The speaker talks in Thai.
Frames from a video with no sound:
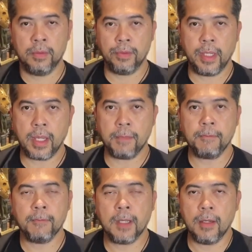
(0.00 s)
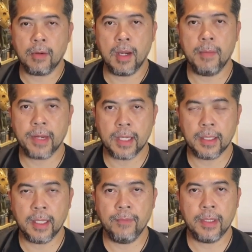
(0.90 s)
สวัสดีครับข่าวคราวมากัน
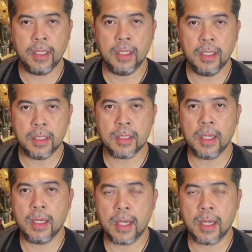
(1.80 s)
เกมวันนี้ที่จะ